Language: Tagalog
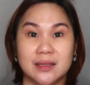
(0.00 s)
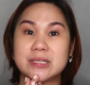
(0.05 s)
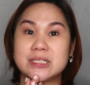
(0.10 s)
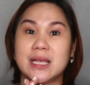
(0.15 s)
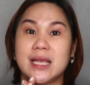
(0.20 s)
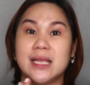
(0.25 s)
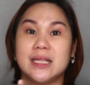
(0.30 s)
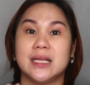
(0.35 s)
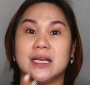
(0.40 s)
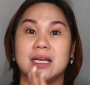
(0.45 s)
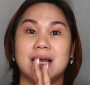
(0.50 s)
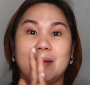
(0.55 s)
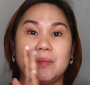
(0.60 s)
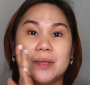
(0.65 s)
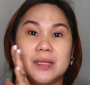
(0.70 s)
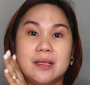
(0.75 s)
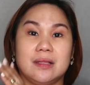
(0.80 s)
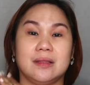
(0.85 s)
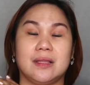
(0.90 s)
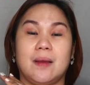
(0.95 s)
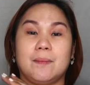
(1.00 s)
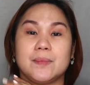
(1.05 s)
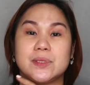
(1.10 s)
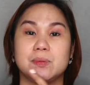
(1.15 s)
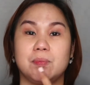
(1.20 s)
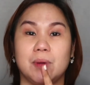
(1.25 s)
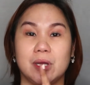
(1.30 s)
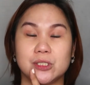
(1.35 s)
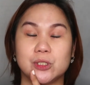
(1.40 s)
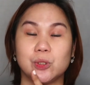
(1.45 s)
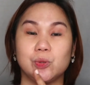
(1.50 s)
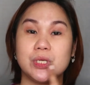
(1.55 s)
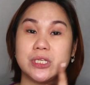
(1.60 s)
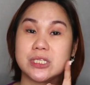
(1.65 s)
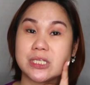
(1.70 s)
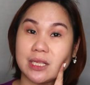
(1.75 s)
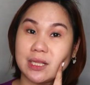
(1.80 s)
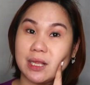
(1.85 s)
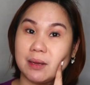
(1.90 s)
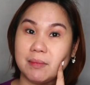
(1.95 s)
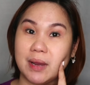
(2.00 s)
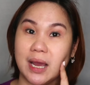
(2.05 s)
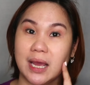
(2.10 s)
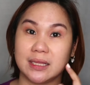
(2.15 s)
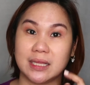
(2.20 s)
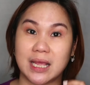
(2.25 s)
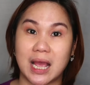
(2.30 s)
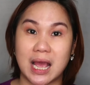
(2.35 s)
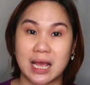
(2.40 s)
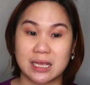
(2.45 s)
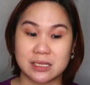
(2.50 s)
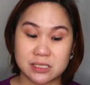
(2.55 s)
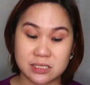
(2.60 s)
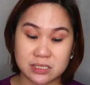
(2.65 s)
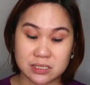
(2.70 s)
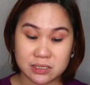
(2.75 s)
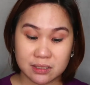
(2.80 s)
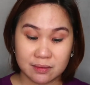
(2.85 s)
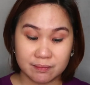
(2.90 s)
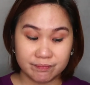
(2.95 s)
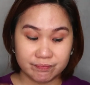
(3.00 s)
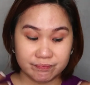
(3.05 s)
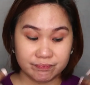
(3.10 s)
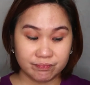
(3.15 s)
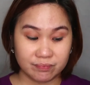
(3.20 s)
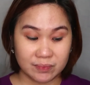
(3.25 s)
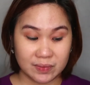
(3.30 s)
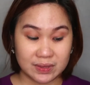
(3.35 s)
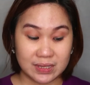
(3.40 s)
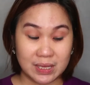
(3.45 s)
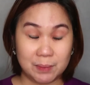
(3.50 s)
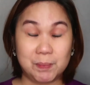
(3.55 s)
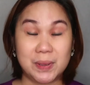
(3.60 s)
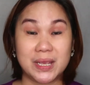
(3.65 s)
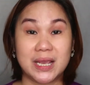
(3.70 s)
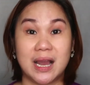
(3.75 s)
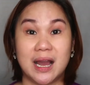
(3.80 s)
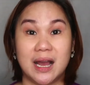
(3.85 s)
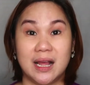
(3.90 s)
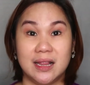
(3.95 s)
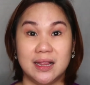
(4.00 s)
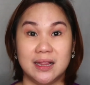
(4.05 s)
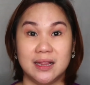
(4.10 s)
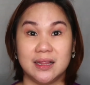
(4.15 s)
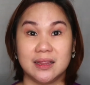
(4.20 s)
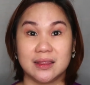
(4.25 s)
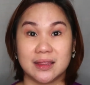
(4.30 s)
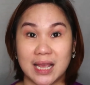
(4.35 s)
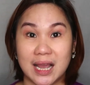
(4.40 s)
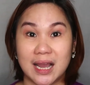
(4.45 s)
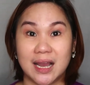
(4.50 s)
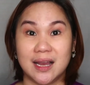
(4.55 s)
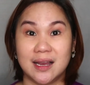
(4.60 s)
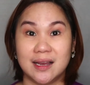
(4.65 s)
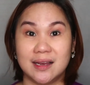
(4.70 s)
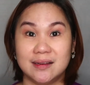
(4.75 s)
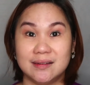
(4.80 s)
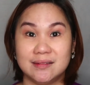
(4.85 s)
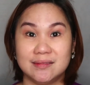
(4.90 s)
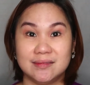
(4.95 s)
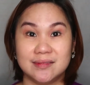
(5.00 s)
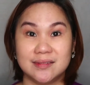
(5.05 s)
Basta gagamit ng damp sponge. Yung isa naman as typical na